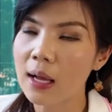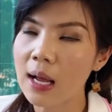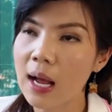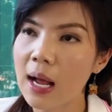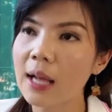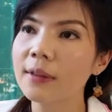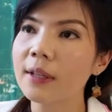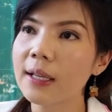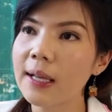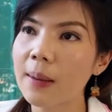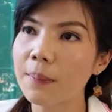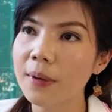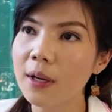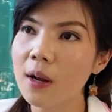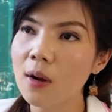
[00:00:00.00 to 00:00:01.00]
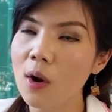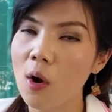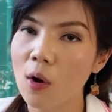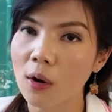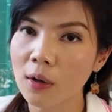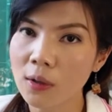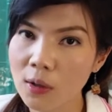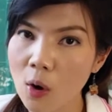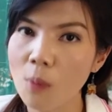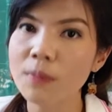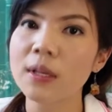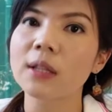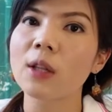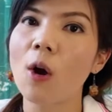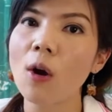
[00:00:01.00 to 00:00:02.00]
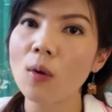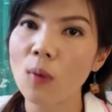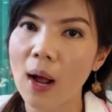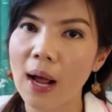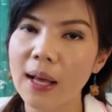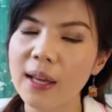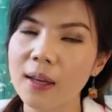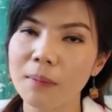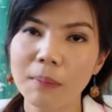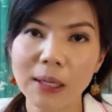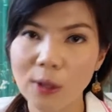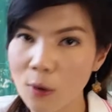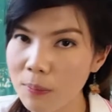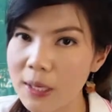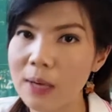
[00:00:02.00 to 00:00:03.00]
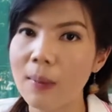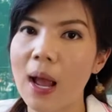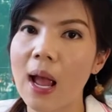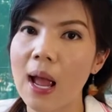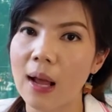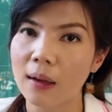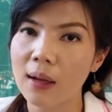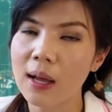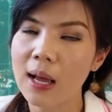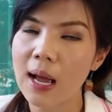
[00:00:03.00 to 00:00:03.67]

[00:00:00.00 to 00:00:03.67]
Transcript: ให้เตรียมเรื่องของนมสต๊อกไว้ไม่ต้องมีมาก